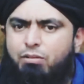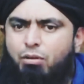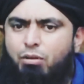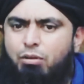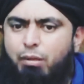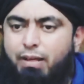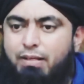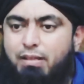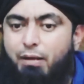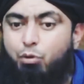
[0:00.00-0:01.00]
तो नबी
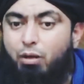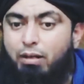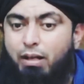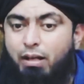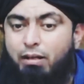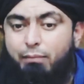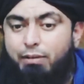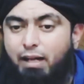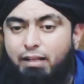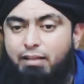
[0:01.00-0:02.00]
इस्लाम को अल्लाह ने
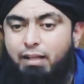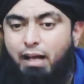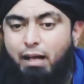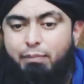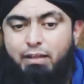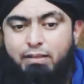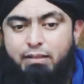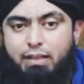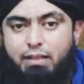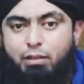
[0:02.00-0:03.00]
बता दिया आपने
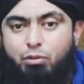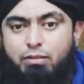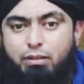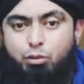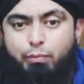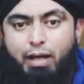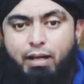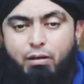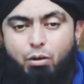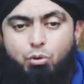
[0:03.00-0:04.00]
हज़रत अली को हज़रत
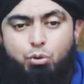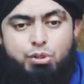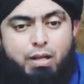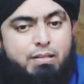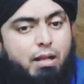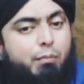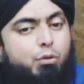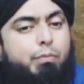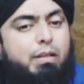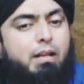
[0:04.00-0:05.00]
ज़ुबैर और कुछ
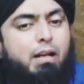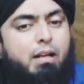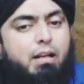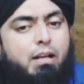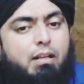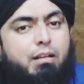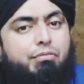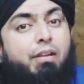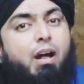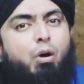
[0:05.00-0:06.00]
असहाब को भेजा कि
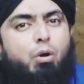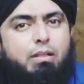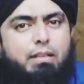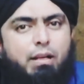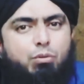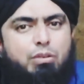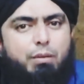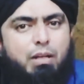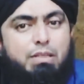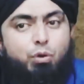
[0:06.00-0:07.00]
फ़लाँ औरत है
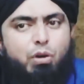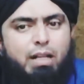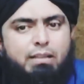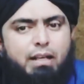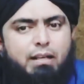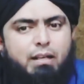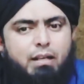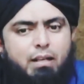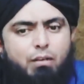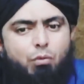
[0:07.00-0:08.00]
उसके पास वो ख़त है
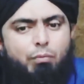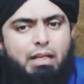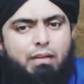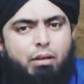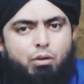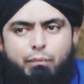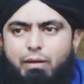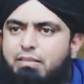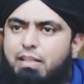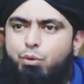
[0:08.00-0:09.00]
वो मक्के वालों के
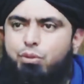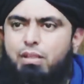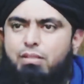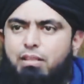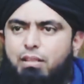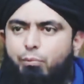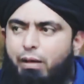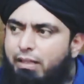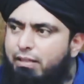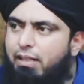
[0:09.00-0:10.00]
पास नहीं पहुँचना चाहिए वो
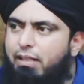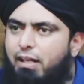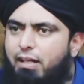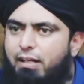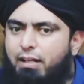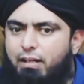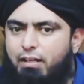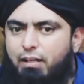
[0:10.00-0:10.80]
पहले तैयारी कर लेंगे